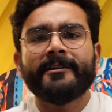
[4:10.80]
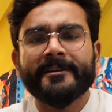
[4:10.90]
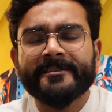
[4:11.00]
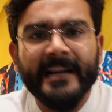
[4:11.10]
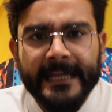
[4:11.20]
अ
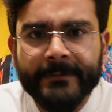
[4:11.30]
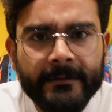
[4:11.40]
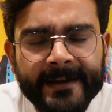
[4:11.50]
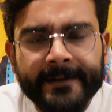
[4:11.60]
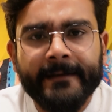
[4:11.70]
स्टार्टअप
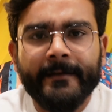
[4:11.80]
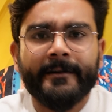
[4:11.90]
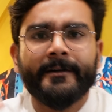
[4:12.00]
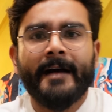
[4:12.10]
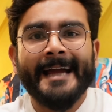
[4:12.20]
हब एंड
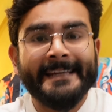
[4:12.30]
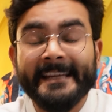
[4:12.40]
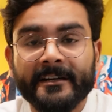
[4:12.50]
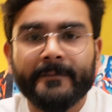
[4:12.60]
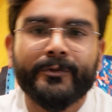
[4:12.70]
आई
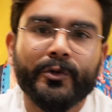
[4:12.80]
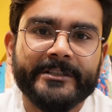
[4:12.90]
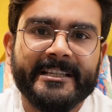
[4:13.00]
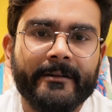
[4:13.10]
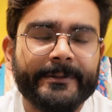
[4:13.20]
टी हब तो
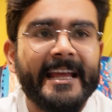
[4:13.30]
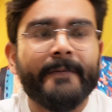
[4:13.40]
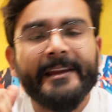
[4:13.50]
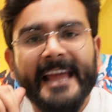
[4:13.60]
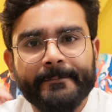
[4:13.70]
जैसे मैंने बताया
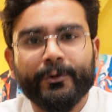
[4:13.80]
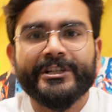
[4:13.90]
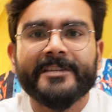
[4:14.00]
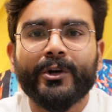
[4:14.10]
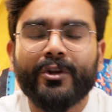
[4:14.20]
यहाँ पे लाइव
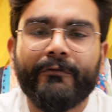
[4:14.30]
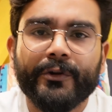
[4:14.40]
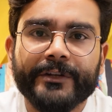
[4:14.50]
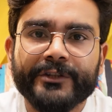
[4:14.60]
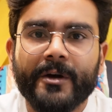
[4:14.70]
प्रोजेक्ट्स बहुत
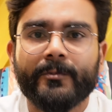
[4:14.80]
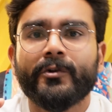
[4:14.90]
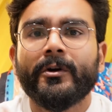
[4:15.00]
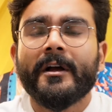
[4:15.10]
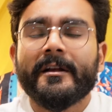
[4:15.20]
ऑफर होते हैं जो
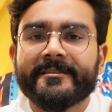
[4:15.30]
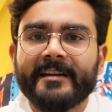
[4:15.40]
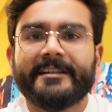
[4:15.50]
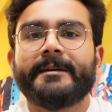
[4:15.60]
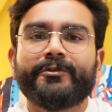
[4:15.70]
आपको
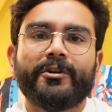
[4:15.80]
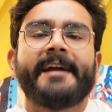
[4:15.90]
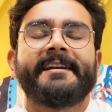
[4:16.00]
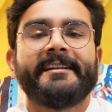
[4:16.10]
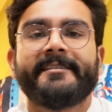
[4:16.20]
स्टार्टअप्स और
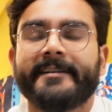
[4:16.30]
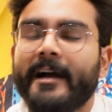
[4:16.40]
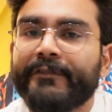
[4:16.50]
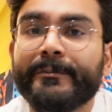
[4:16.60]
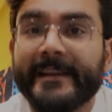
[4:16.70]
आई से काफ़ी